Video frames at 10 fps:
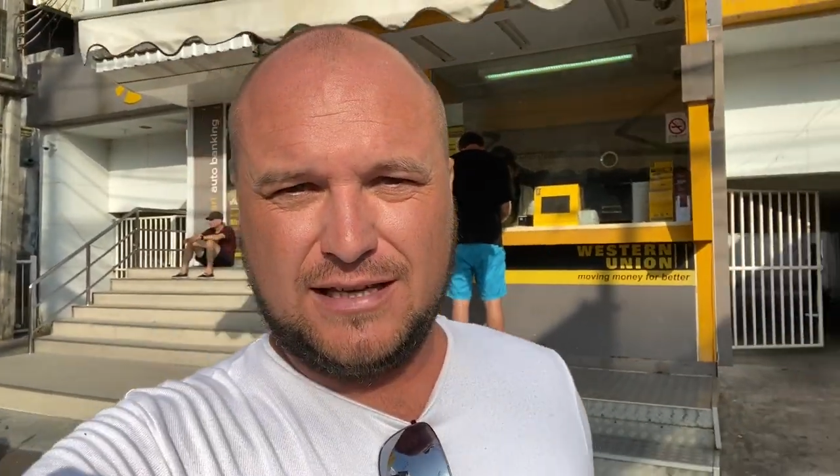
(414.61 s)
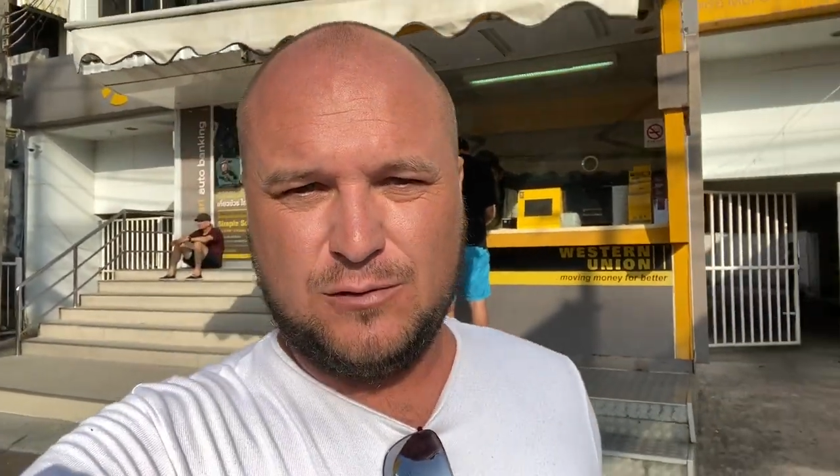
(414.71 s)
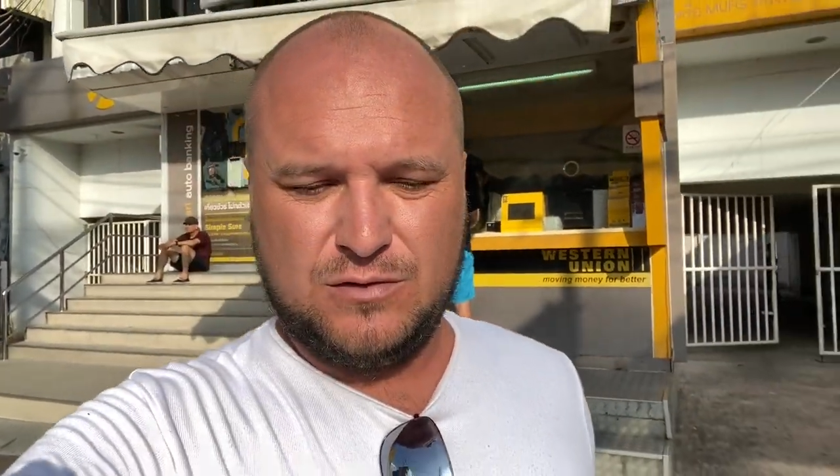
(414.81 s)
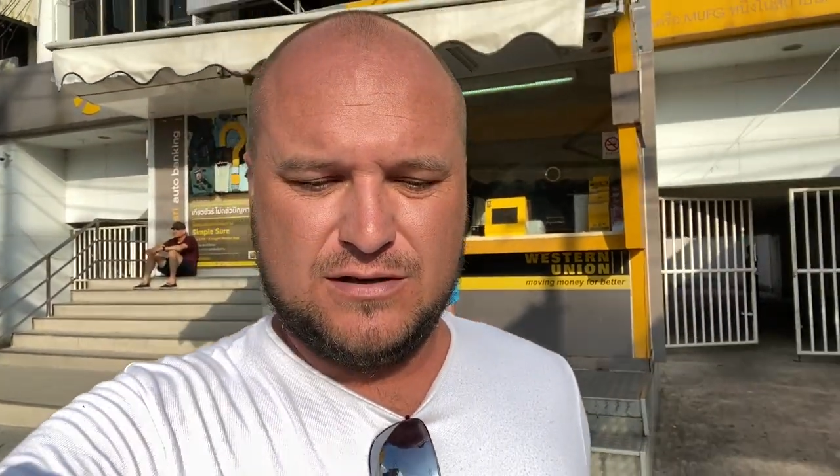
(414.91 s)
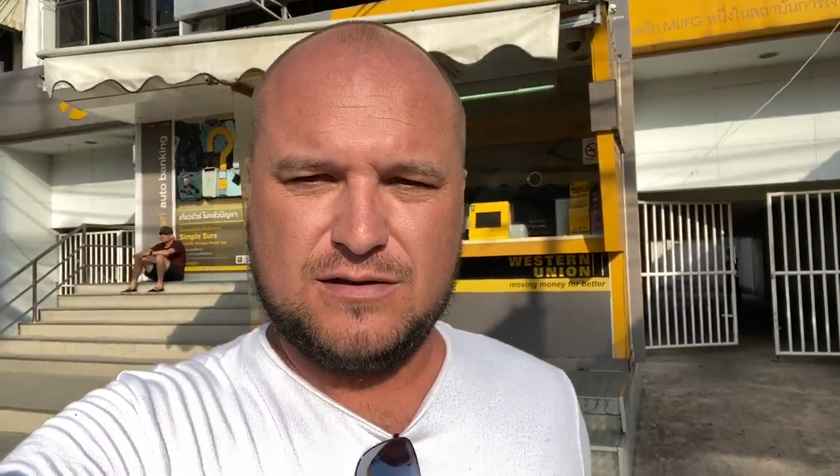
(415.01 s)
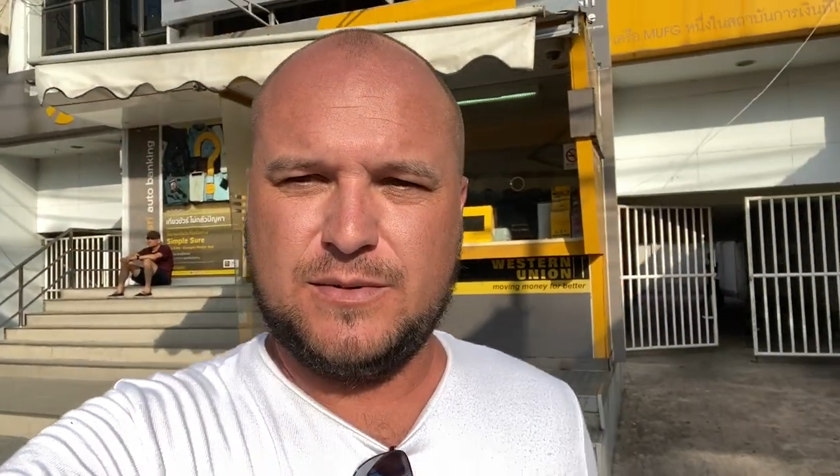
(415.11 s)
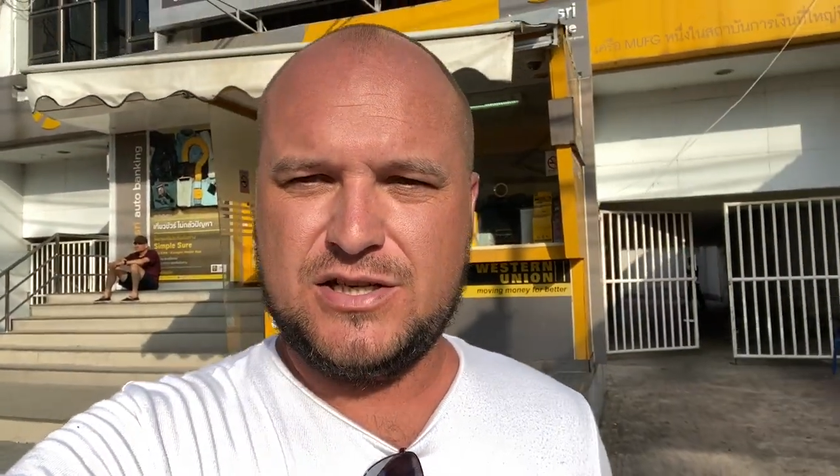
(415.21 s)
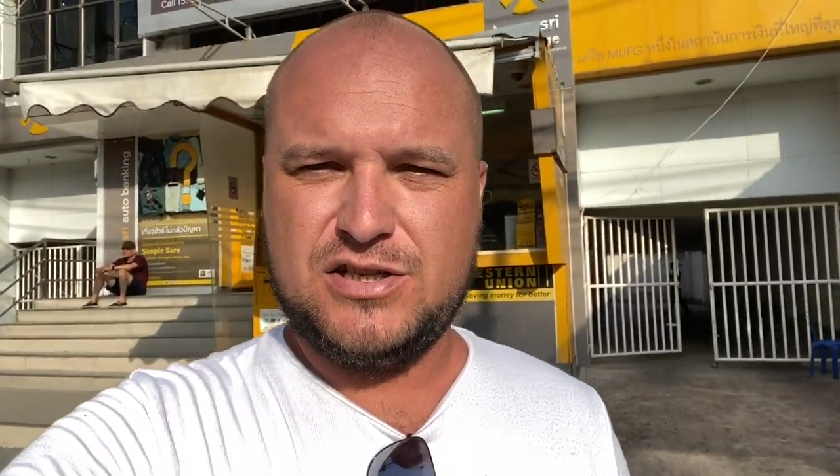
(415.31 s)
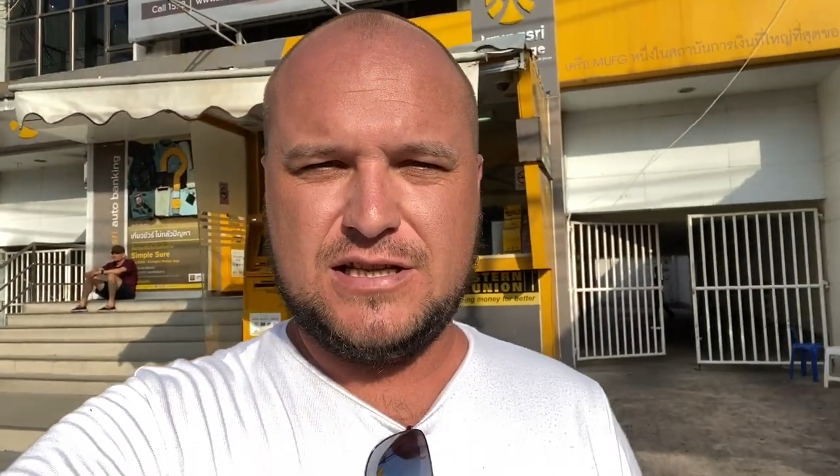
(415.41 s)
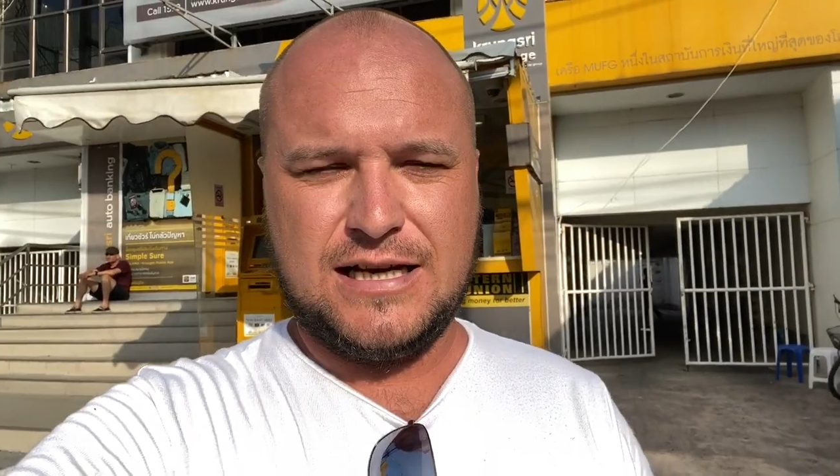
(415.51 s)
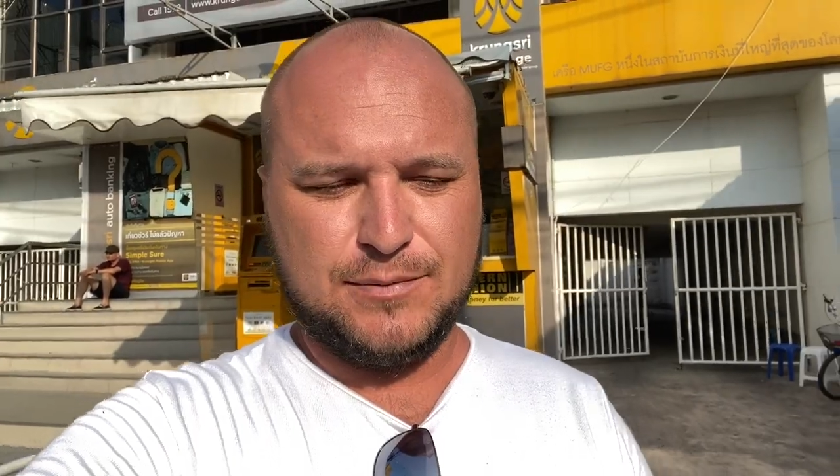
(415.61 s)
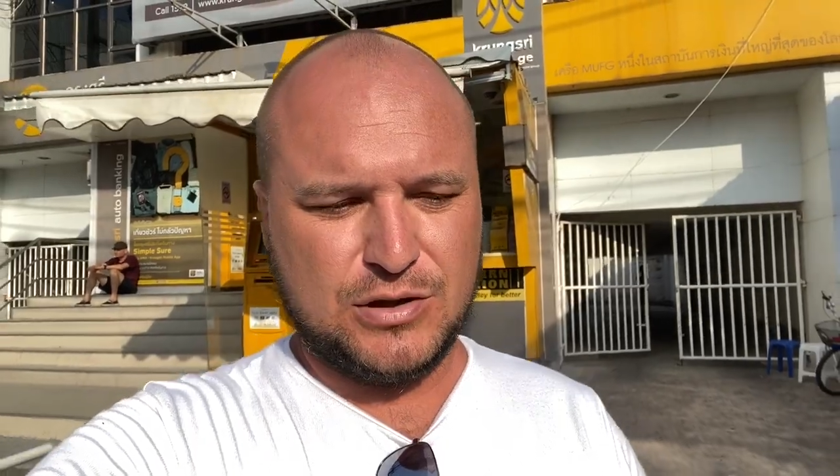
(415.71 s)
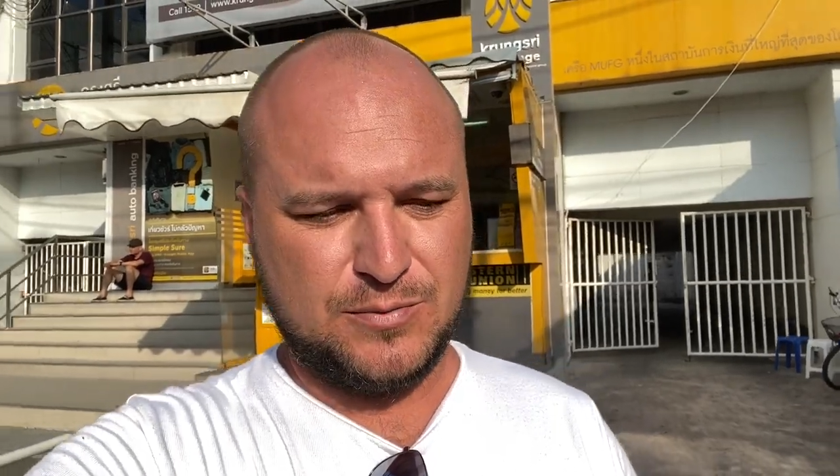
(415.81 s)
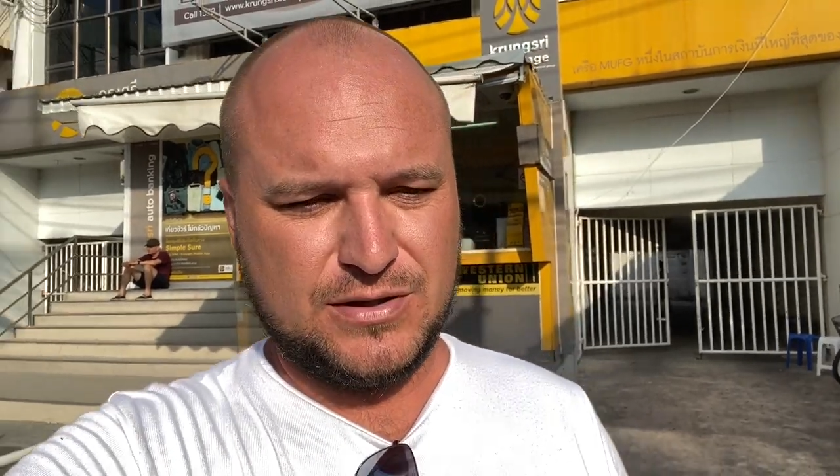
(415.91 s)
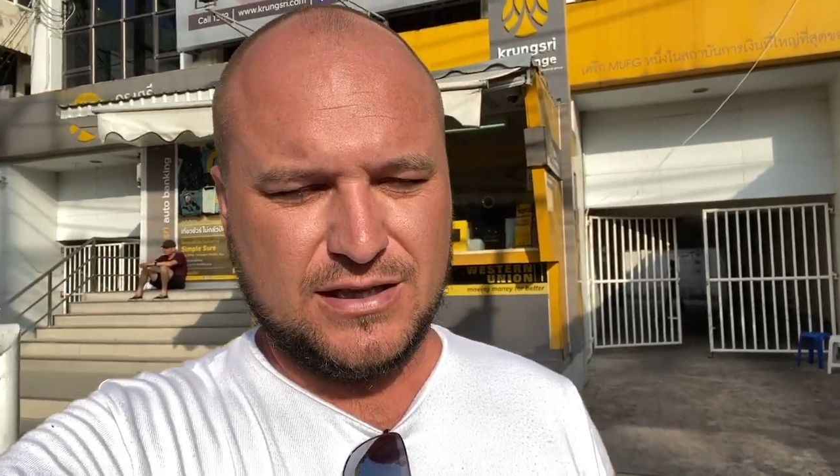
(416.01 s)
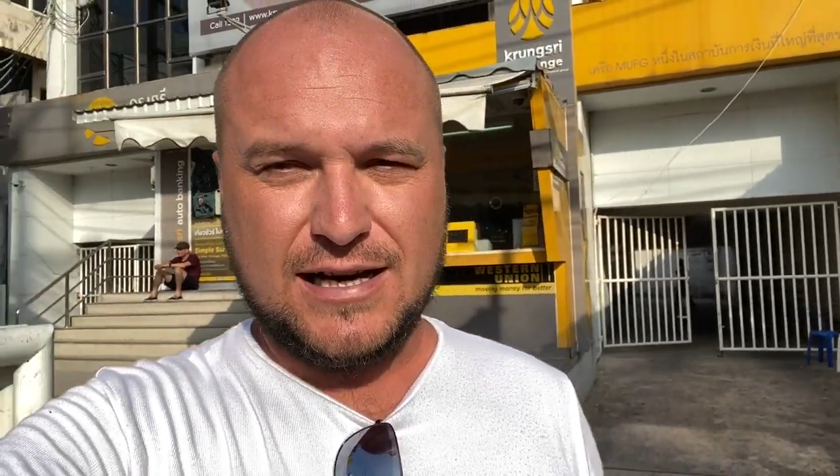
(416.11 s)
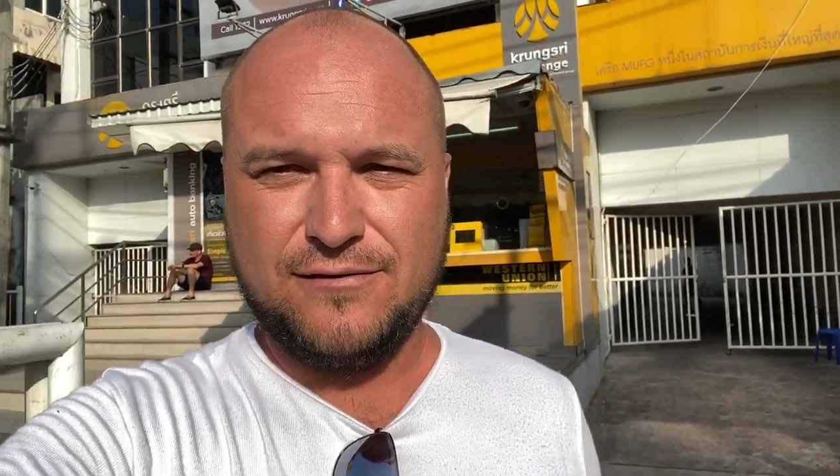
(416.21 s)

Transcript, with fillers: Town zobaczyć na laptopy,